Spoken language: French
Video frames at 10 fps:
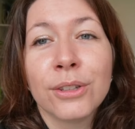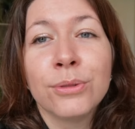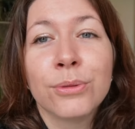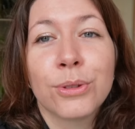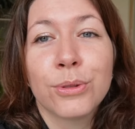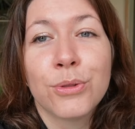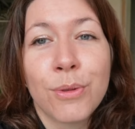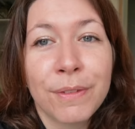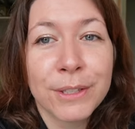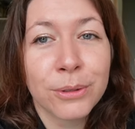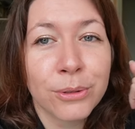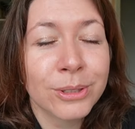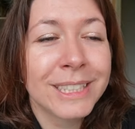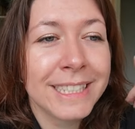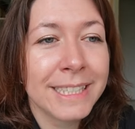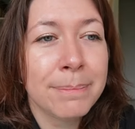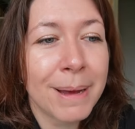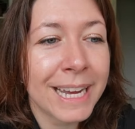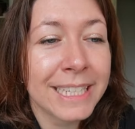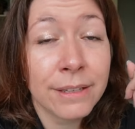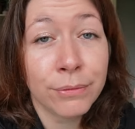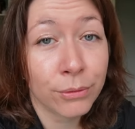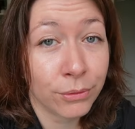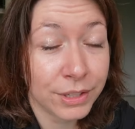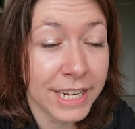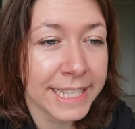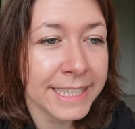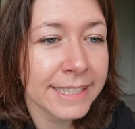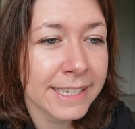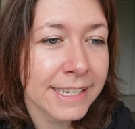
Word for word: Donc je lui ai fait ce croquis ici, pareil, il faut qu'on le finalise.